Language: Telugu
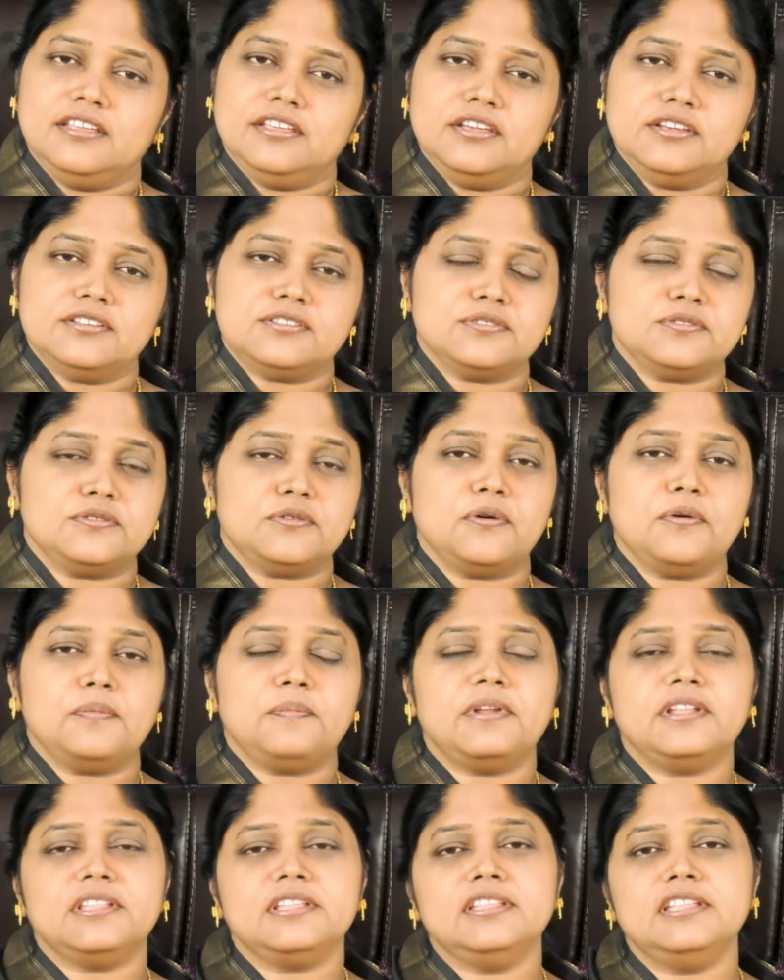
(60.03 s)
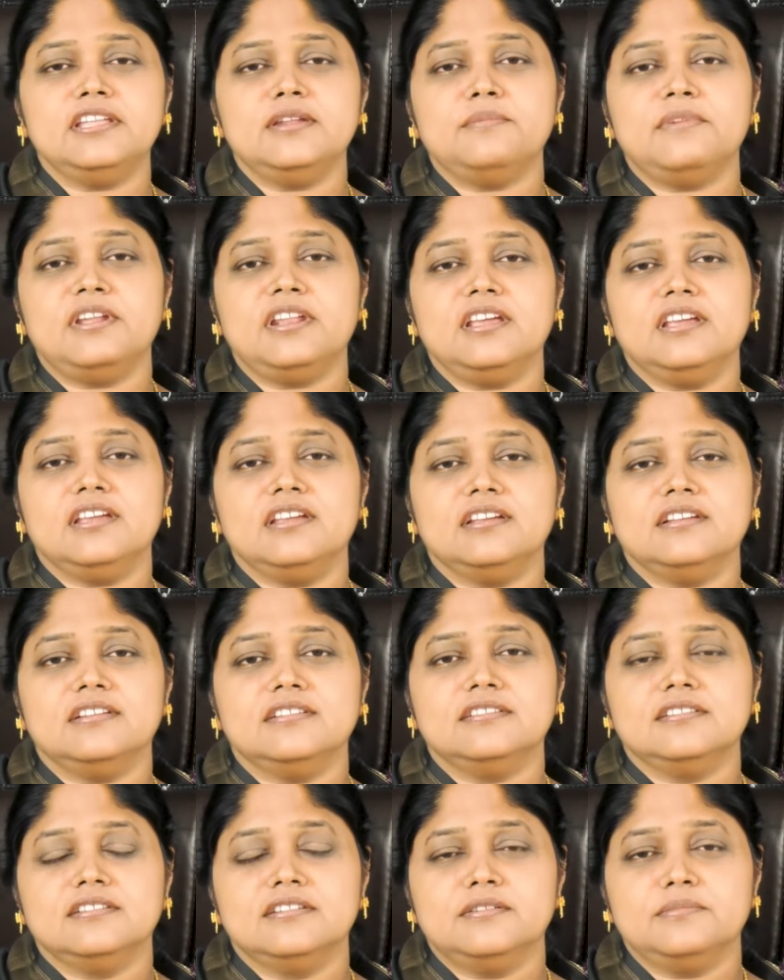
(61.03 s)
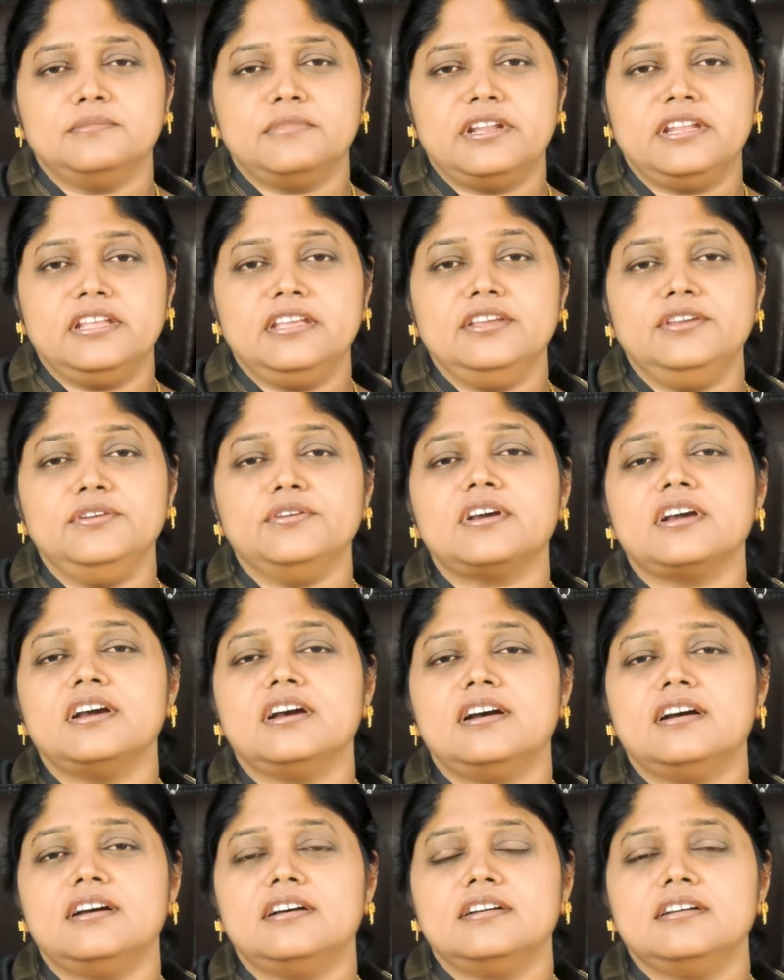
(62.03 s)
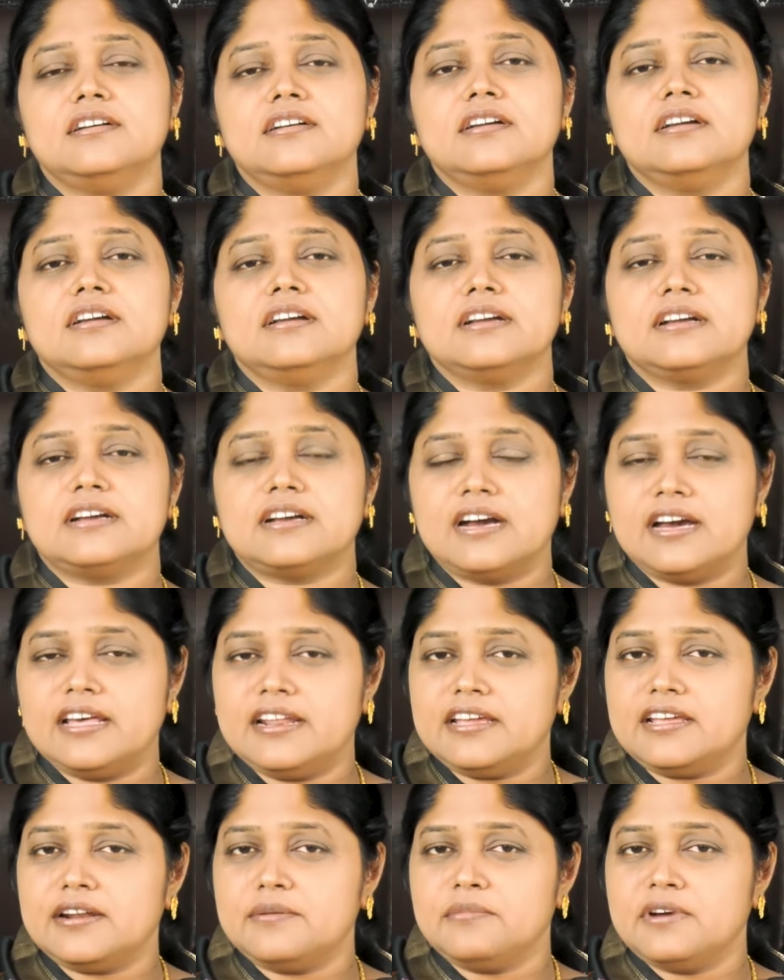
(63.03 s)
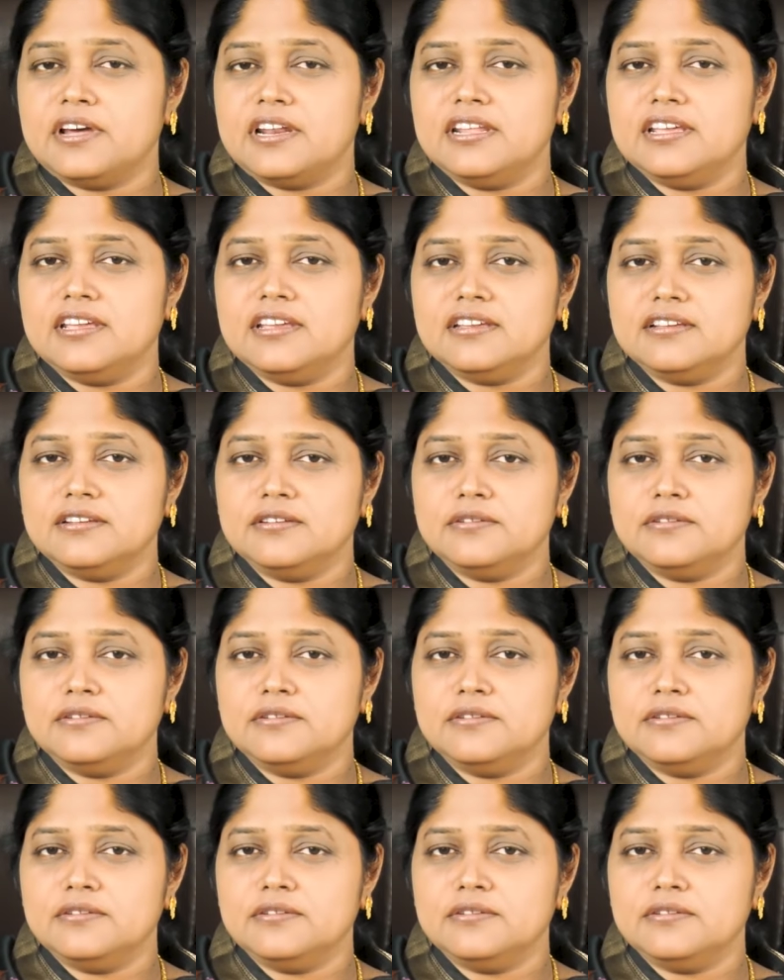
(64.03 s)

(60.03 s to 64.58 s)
యేసుతో ప్రతిదినమనే మరి ఈ యొక్క కార్యక్రమాన్ని